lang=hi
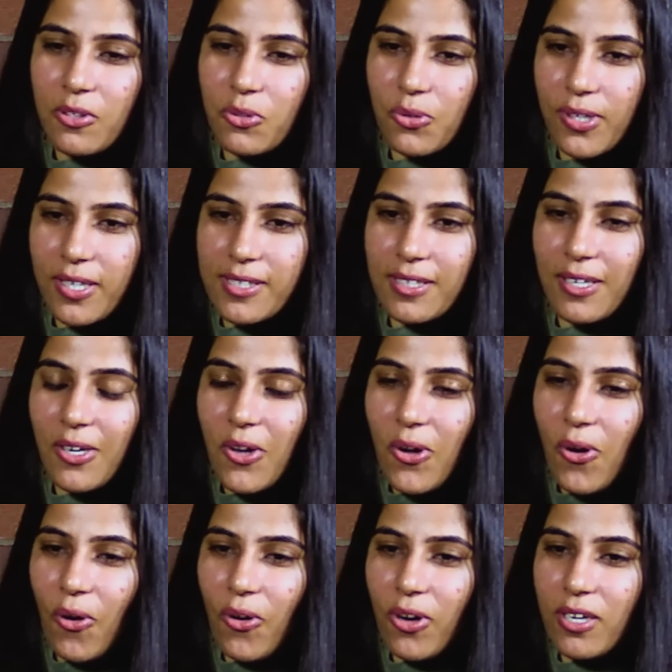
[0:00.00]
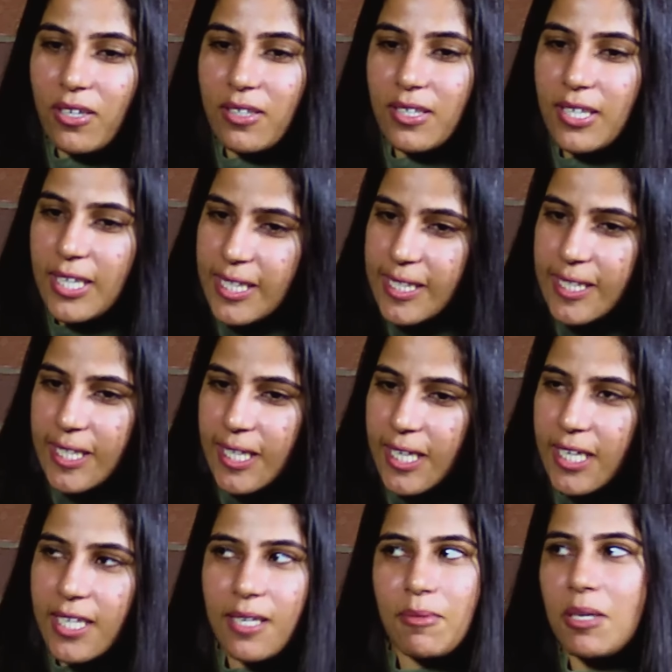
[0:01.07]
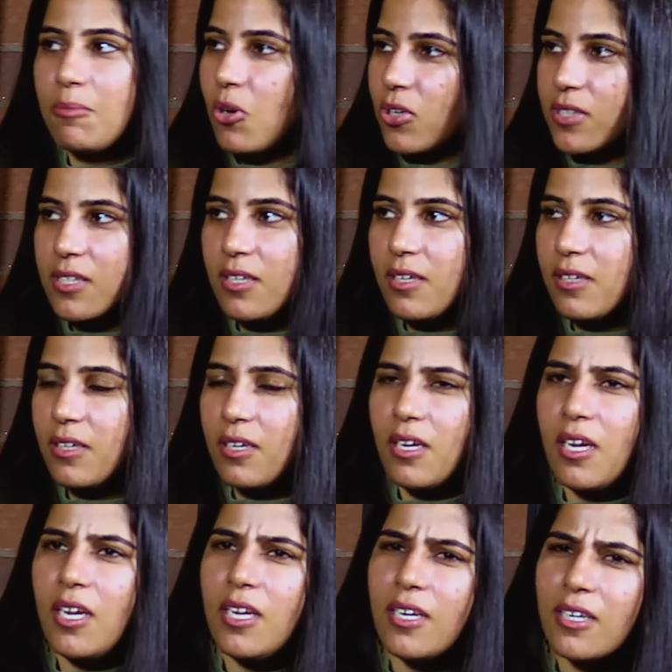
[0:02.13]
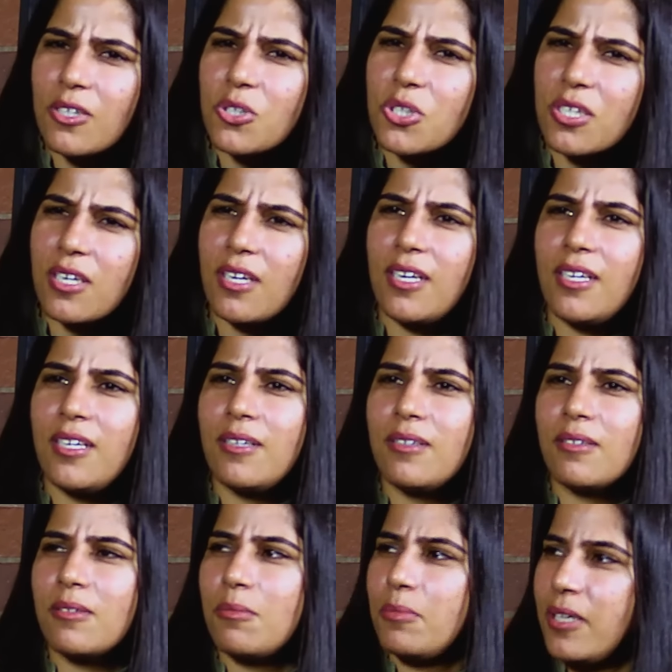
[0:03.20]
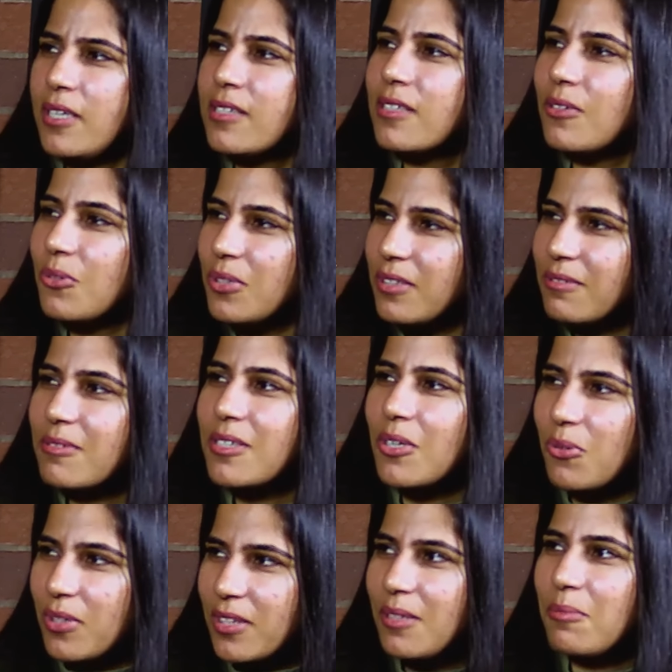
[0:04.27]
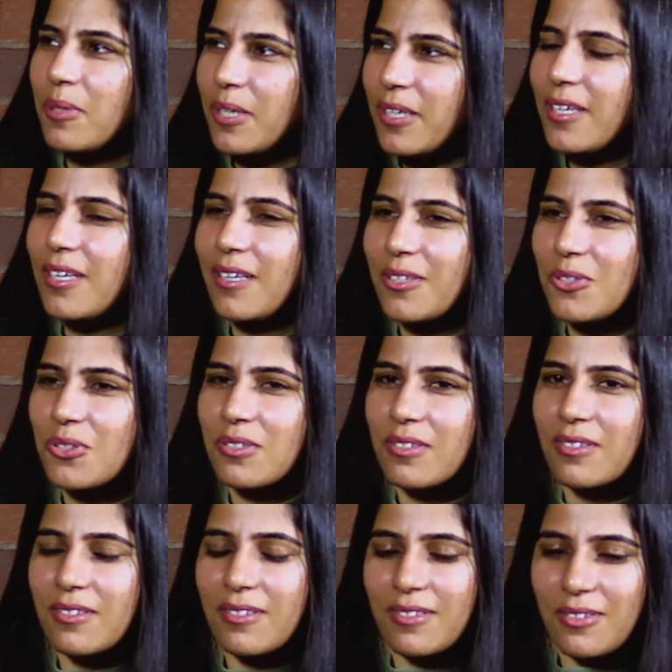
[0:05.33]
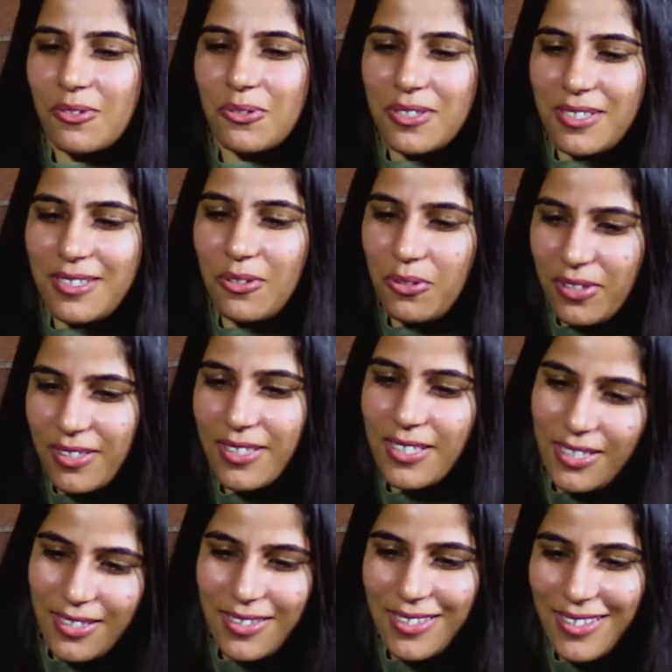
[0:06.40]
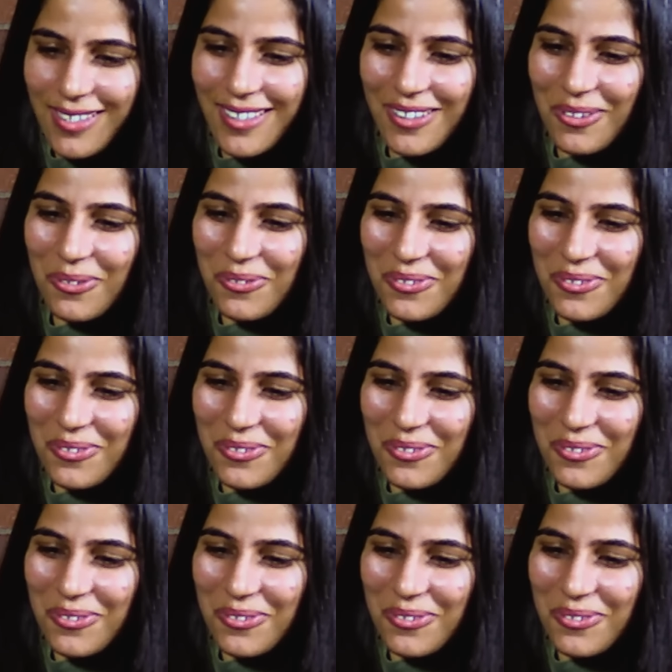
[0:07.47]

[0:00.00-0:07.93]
थोड़ा सा और रीजनिंग के लिए मैंने मॉक्स दिए इंग्लिश के लिए भी ऐसी कोई ज़रूरत नहीं पड़ी इंग्लिश तो थोड़ा ठीक सी है तो